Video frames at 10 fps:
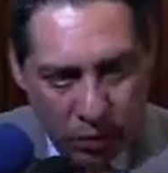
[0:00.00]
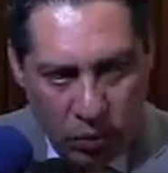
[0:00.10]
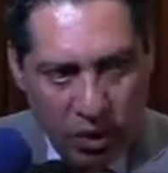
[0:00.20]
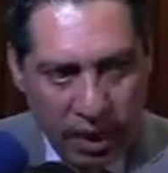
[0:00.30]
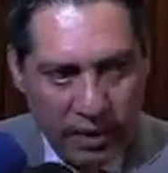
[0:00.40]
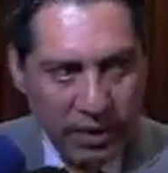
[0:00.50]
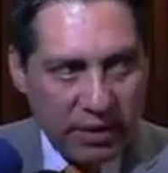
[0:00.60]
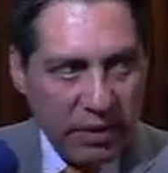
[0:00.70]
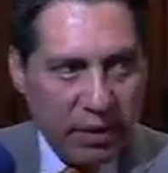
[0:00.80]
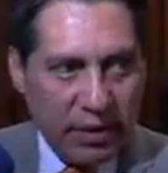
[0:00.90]
una es que
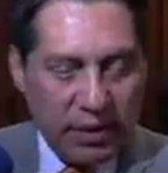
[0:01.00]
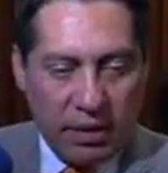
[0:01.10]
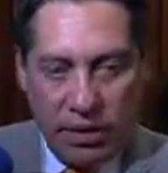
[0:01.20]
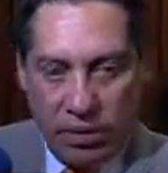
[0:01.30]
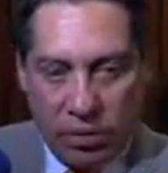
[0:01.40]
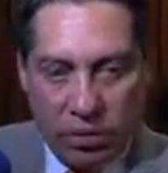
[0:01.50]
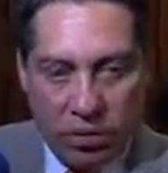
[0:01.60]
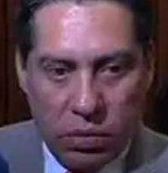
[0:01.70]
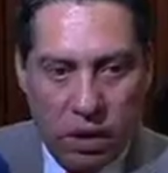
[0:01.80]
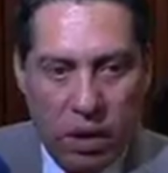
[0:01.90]
se trate de
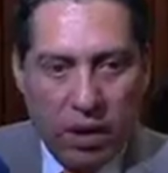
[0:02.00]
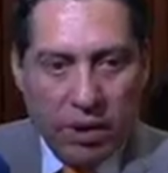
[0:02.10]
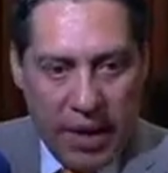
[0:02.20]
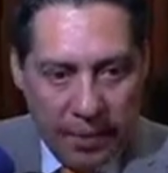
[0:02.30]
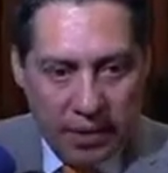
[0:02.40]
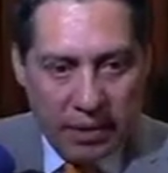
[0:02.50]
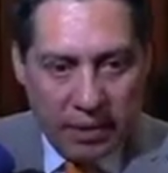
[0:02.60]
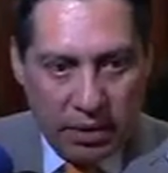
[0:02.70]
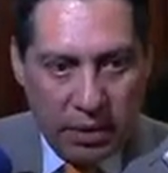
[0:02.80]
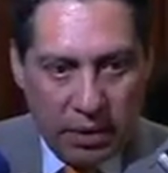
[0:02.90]
delitos
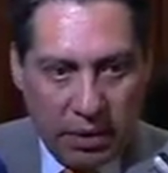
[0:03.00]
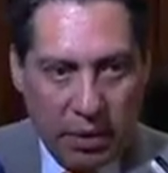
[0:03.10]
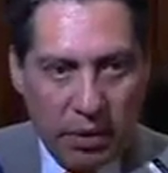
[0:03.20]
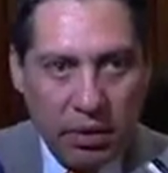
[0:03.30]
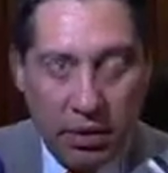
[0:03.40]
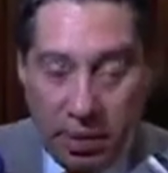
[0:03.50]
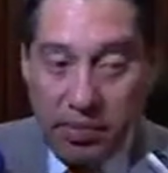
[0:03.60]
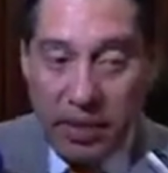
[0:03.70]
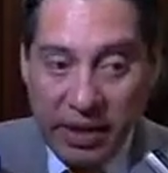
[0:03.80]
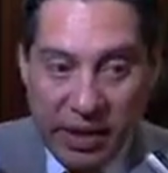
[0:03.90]
graves, eh,
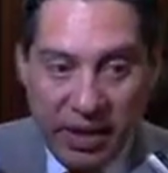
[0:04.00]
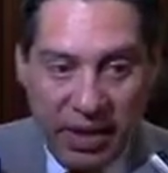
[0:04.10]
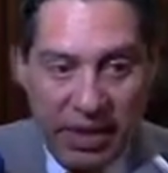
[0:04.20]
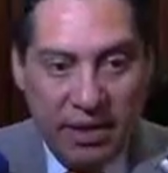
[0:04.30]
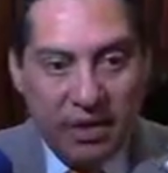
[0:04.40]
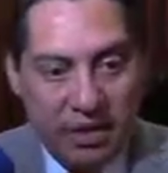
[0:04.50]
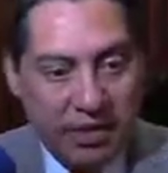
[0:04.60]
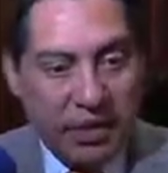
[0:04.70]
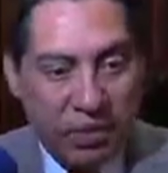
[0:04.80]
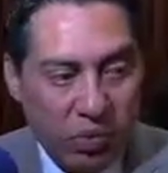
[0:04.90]
siempre que se
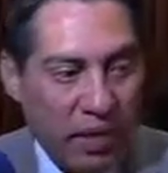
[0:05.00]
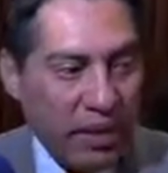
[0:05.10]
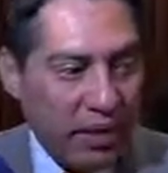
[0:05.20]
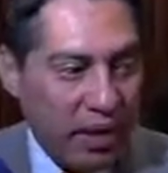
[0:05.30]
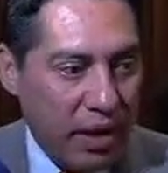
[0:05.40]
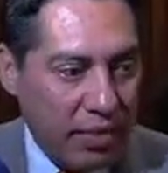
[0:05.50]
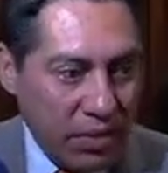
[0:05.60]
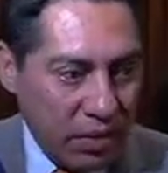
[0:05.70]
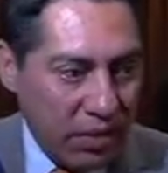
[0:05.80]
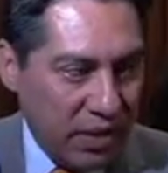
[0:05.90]
presuma que la
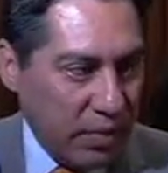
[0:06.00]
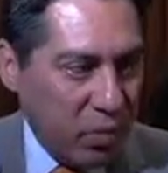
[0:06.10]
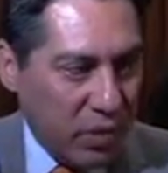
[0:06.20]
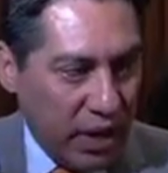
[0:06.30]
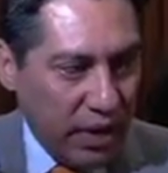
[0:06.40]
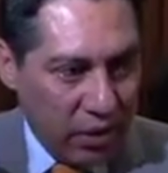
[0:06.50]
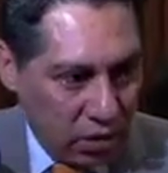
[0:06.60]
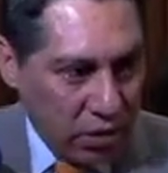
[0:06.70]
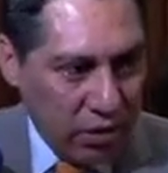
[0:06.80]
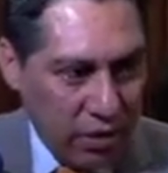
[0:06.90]
persona está involucrada en
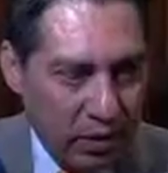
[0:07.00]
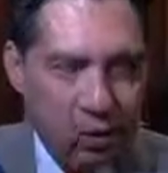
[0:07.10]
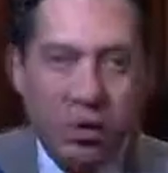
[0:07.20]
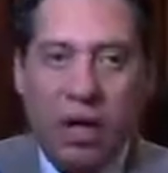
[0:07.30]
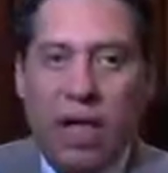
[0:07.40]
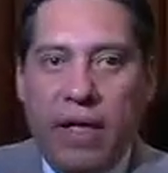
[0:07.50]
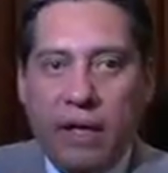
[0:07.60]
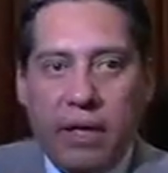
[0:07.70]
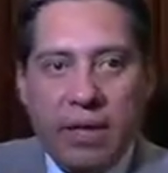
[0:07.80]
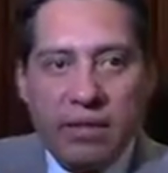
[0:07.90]
otros delitos,
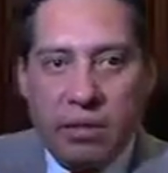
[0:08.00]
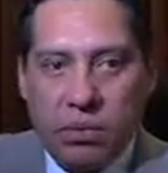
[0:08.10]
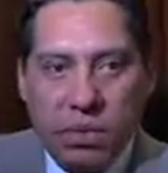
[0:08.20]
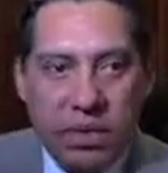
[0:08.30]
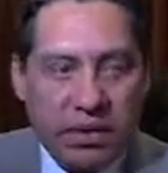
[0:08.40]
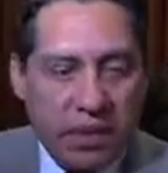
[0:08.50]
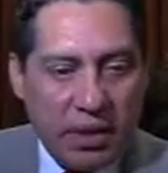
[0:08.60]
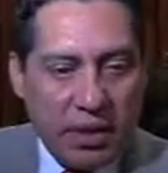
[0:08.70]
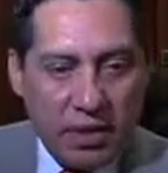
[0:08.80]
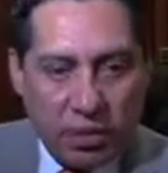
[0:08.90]
y la segunda es que
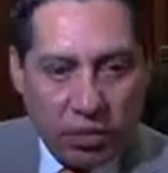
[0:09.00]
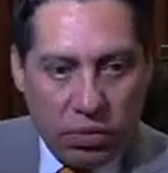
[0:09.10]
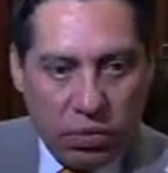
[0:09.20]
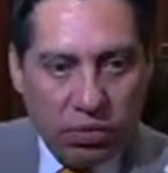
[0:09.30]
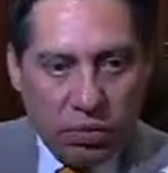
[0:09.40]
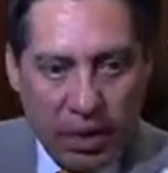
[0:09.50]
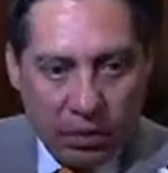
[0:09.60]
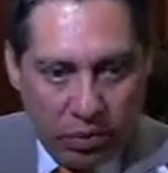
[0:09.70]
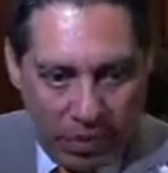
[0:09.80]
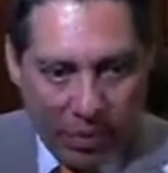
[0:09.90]
sean delitos de
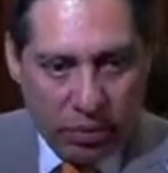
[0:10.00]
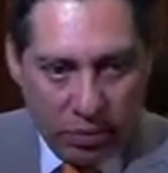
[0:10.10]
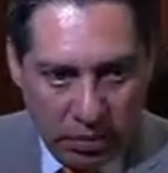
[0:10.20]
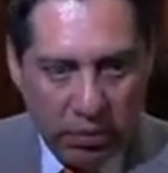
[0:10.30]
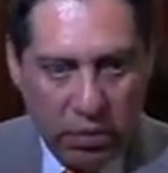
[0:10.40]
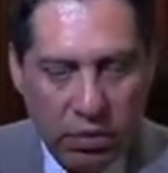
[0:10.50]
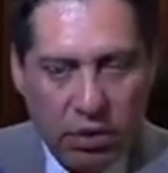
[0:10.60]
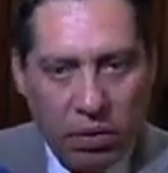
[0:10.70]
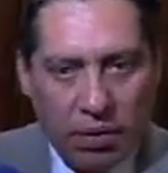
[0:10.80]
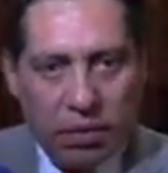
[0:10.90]
alto impacto. Entonces
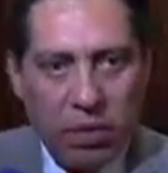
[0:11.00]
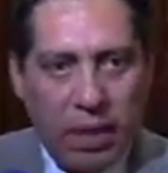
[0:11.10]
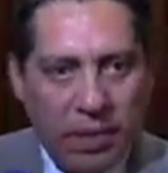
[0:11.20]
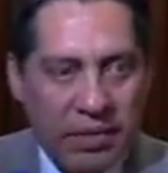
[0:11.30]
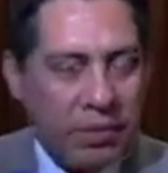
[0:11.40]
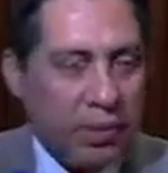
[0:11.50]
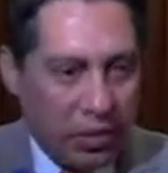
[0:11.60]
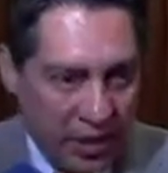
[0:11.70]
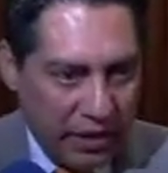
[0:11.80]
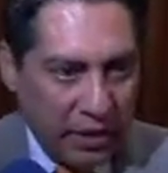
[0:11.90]
creo que es un avance
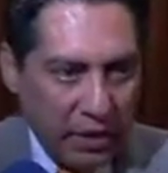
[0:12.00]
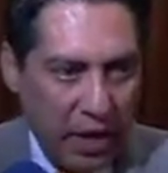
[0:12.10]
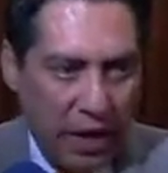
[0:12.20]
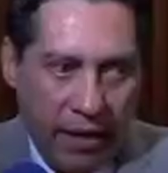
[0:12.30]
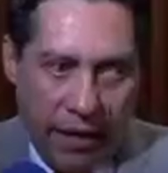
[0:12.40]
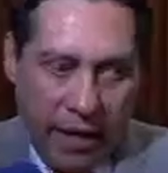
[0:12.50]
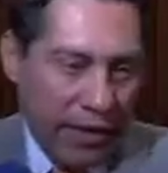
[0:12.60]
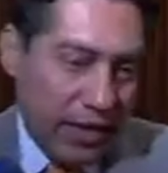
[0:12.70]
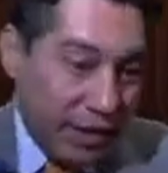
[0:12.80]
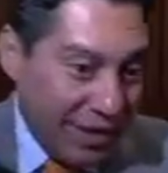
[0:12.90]
importante,
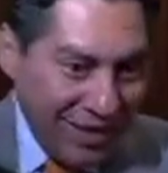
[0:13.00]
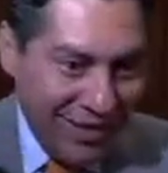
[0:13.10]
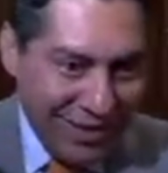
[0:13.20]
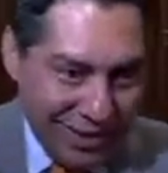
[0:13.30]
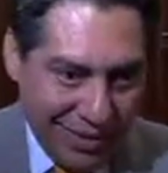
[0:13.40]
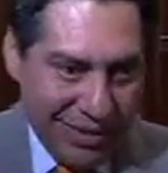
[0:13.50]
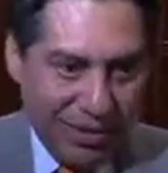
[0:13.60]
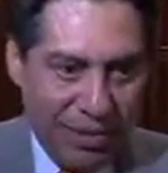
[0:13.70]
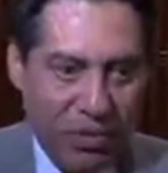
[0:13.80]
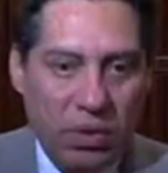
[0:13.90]
habrá que seguir
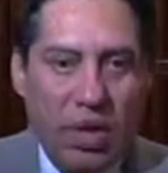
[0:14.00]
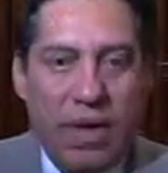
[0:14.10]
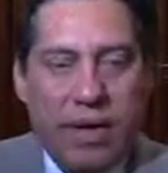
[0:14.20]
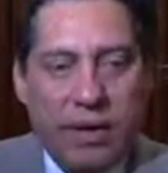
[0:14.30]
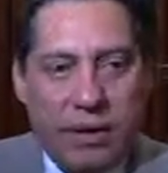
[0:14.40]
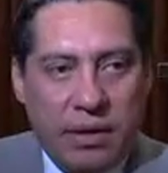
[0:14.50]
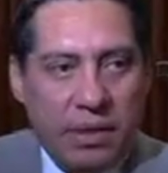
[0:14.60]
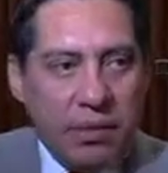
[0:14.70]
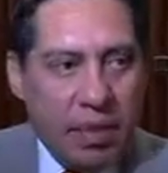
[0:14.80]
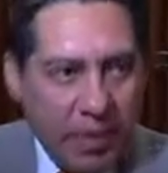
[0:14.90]
insistiendo
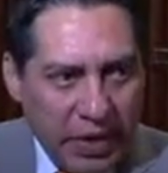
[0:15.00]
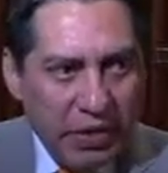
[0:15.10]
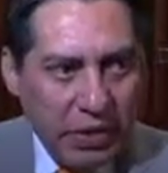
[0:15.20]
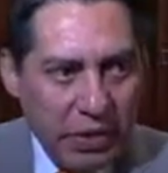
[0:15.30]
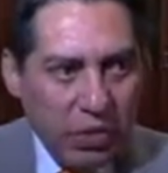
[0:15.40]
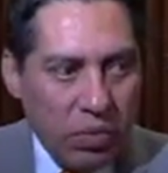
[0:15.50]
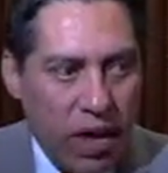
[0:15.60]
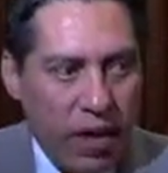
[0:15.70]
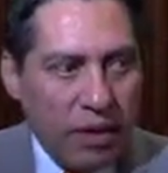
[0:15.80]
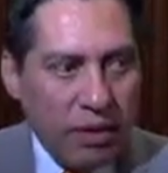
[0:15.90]
y me parece que es
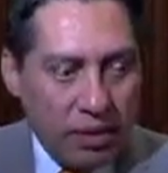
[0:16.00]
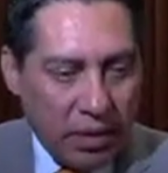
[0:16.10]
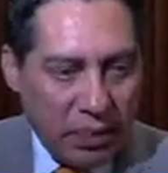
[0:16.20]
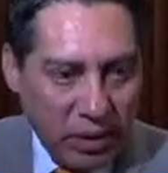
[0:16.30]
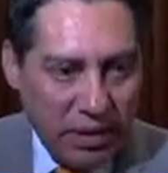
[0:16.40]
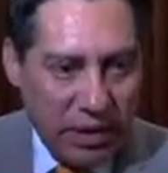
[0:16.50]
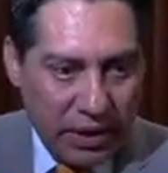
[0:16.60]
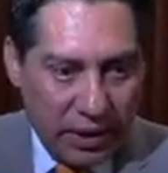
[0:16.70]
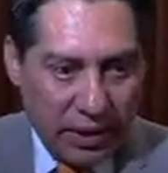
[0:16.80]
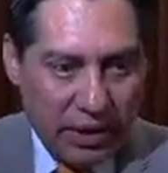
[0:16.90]
una respuesta
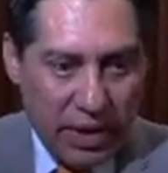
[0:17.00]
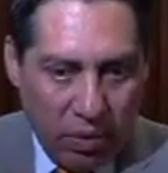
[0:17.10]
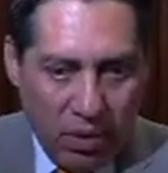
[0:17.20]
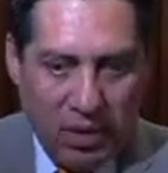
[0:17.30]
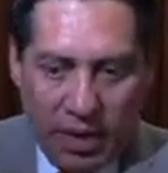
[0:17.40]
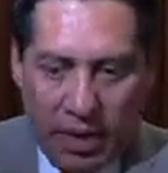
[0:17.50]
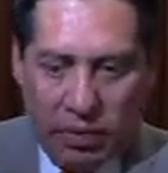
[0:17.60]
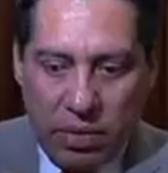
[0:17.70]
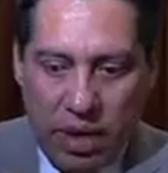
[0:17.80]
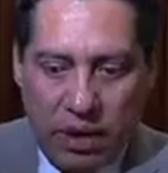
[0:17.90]
que da cuenta
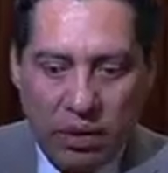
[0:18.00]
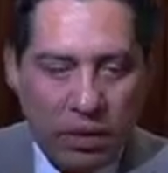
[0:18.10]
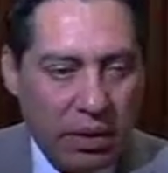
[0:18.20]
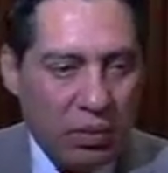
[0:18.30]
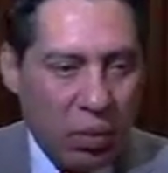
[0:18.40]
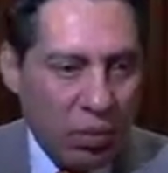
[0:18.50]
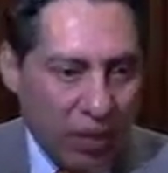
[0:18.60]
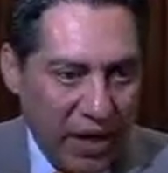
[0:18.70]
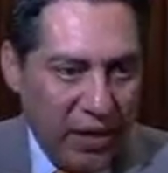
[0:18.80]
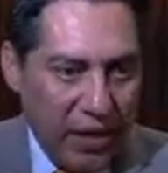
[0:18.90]
de una eh,
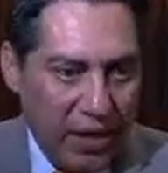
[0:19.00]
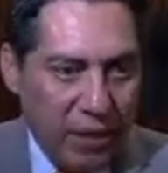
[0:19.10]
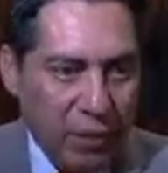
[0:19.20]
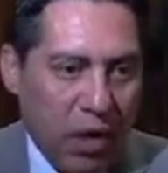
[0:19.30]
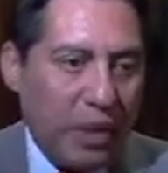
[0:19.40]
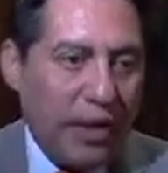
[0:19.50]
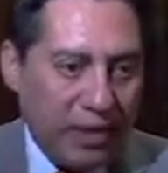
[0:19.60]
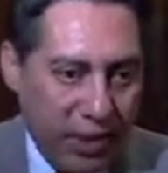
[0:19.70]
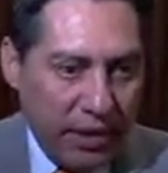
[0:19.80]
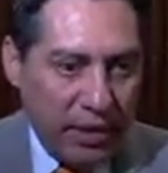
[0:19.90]
voluntad por
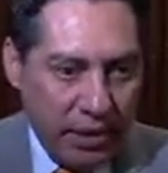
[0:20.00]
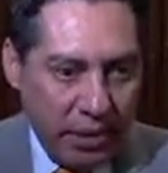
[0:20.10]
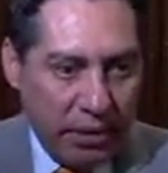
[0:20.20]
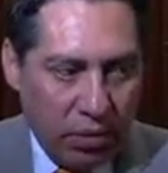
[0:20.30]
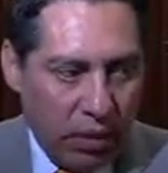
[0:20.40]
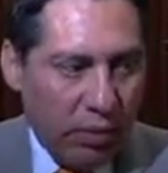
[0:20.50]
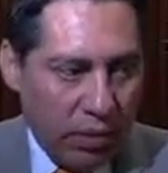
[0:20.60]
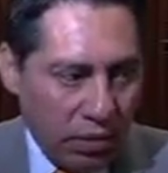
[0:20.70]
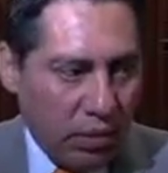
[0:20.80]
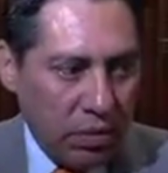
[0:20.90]
avanzar en el sentido de la
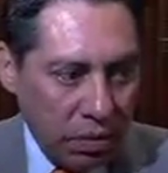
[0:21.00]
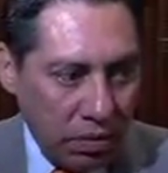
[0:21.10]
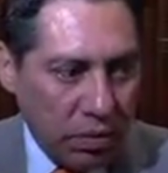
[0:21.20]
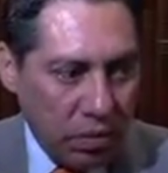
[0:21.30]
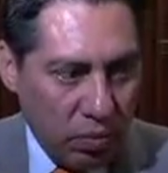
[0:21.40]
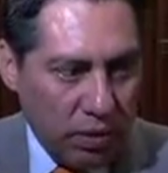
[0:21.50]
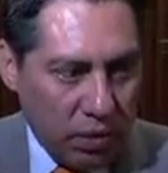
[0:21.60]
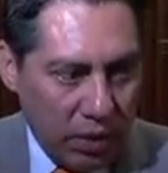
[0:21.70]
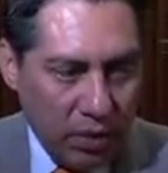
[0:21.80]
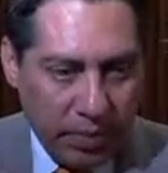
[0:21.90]
protección de los derechos
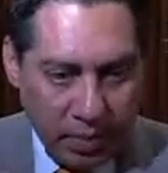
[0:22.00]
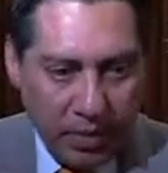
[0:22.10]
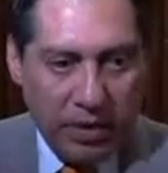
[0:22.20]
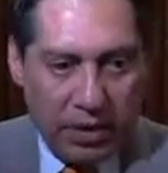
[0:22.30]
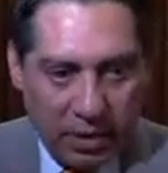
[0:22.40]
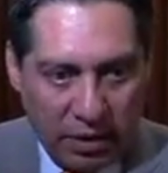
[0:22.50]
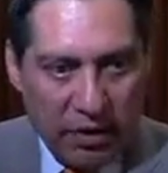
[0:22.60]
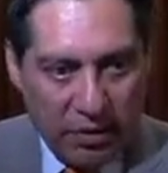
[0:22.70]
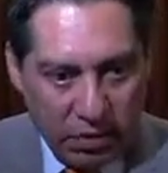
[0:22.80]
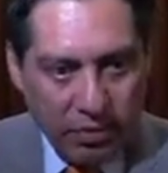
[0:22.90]
humanos de las personas
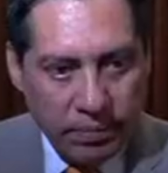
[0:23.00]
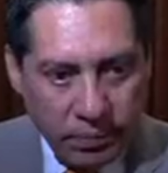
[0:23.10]
detenidas.